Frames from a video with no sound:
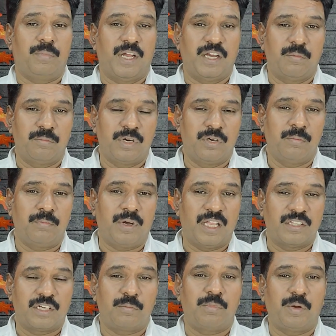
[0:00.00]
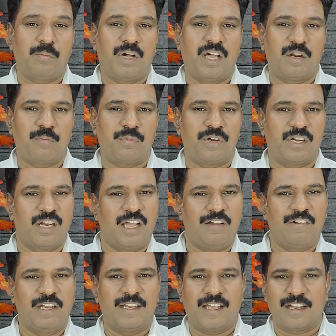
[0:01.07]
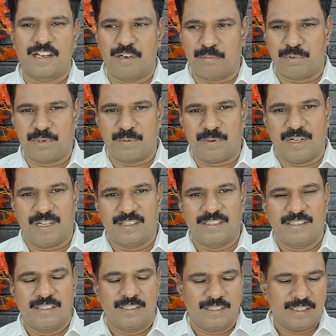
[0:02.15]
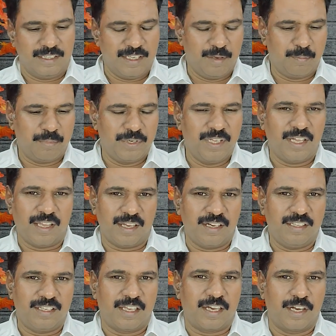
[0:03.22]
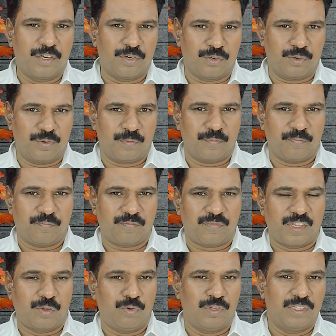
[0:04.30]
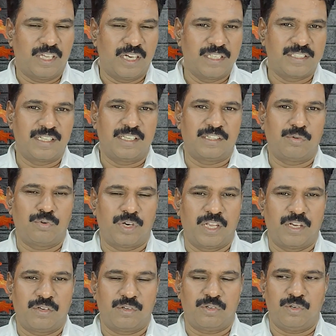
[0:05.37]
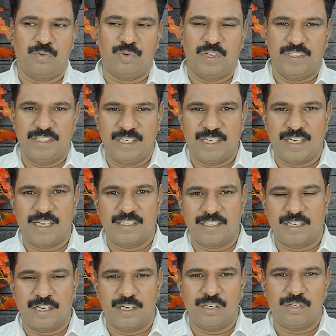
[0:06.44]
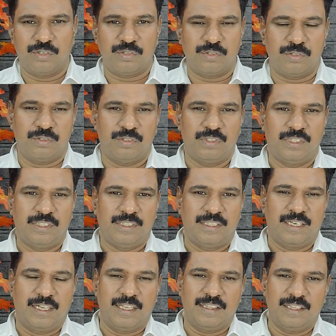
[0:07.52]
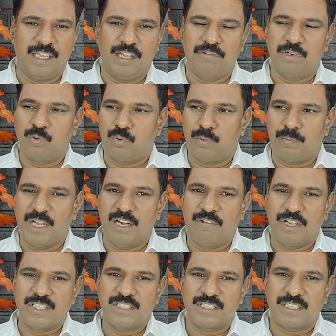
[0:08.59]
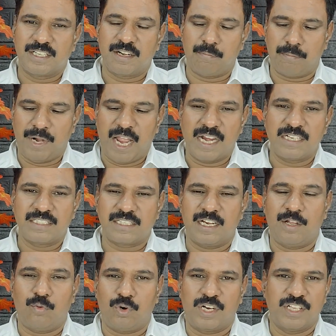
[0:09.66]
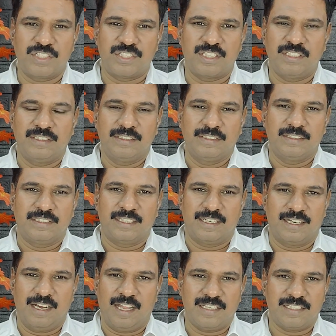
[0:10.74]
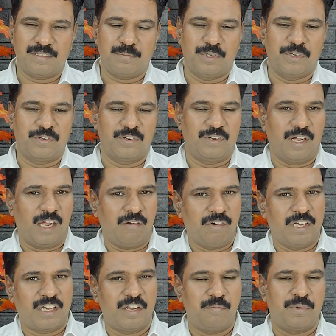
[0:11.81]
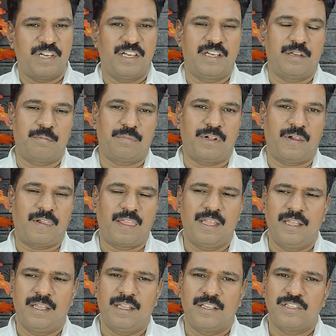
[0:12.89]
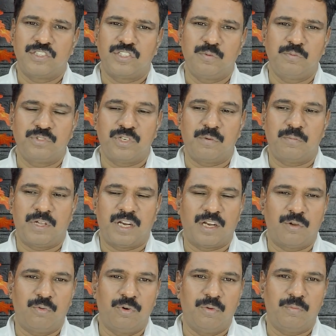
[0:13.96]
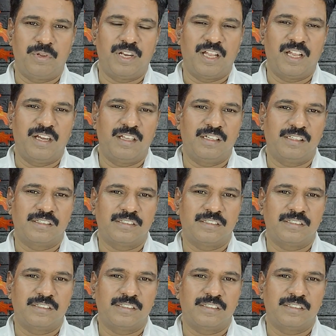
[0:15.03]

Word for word: பயன்படும் பாத்திரமாக மாற போகிறேன்னா அவன் டார்கெட் பண்ணுவான் எப்படி ஆகிலும் இதை கெடுக்கணும் உன் தரிசனத்தை உடைக்கணும் உன் எதிர்காலத்தை கெடுக்கணும் தேவன் உன் மேலே வச்சிருக்கிற பிளான்ஸ் எல்லாம் உடைச்சி நாசம் பண்ணணும் அவன் ட்ரை பண்ணிகிட்டே இருப்பான் சிம்சன் பாருங்கள் எவ்வளோ பெரிய ஆள்